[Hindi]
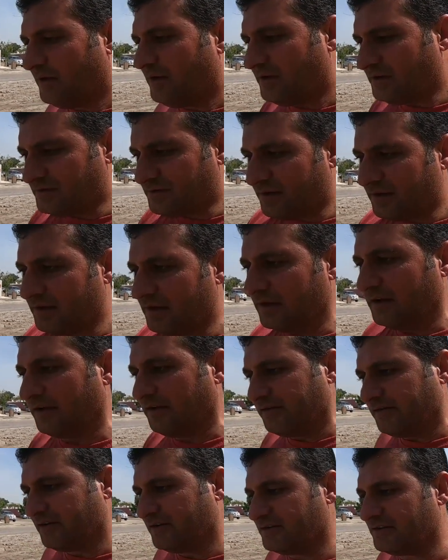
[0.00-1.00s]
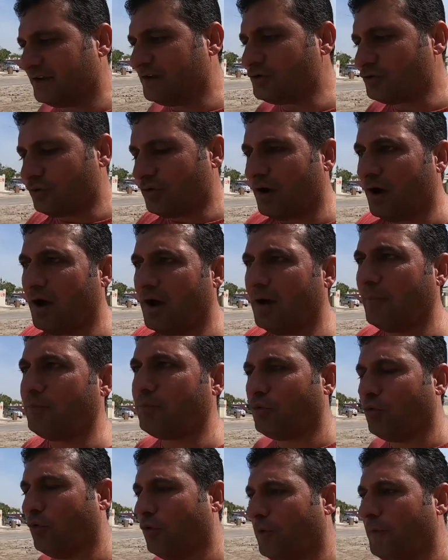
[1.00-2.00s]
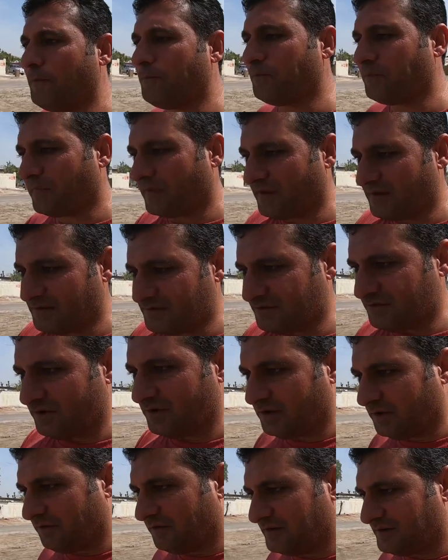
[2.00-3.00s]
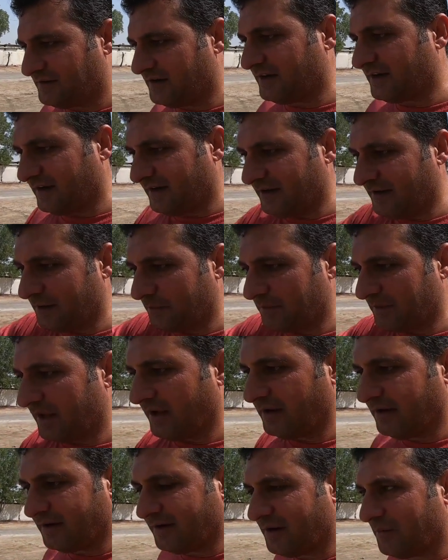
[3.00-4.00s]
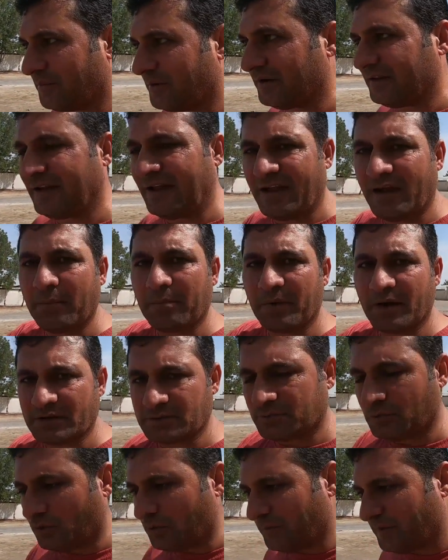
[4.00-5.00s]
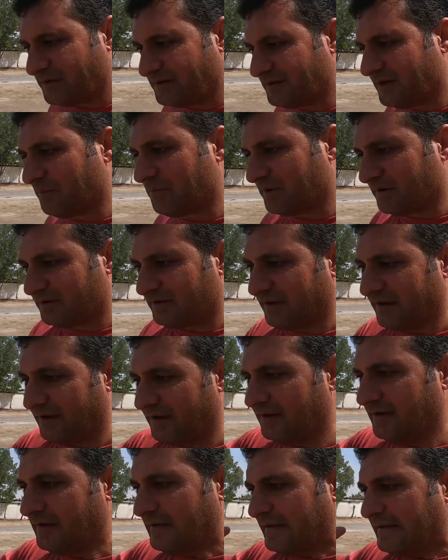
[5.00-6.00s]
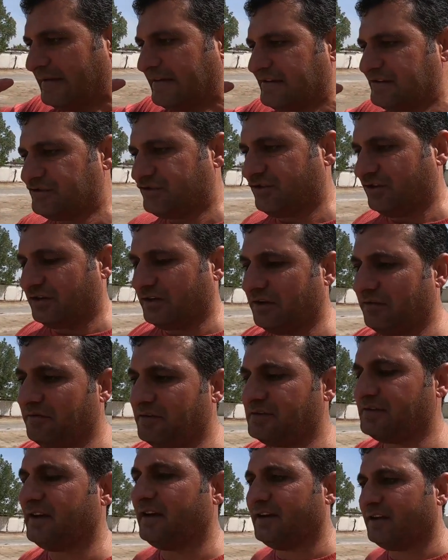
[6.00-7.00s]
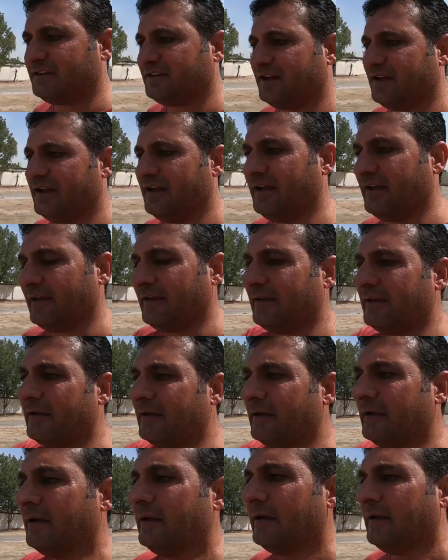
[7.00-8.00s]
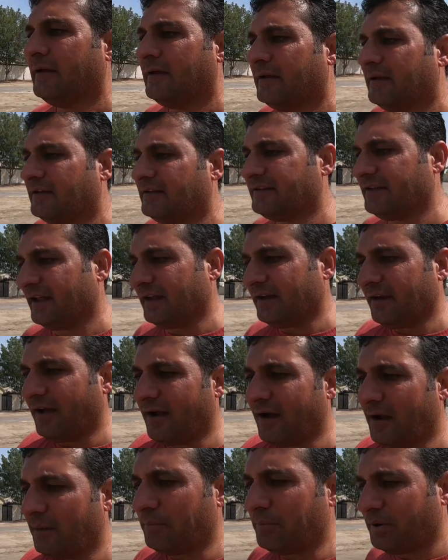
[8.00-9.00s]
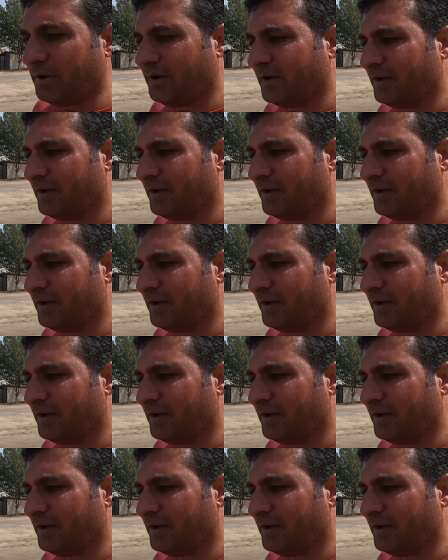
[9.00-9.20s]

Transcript: इस तरह की कंट्रीज़ हैं जो आपको स्टिकर वीज़ा के लिए अप्लाई करना पड़ता है पासपोर्ट भेजना पड़ता है स्टिकर वीज़ा लगता है देन आप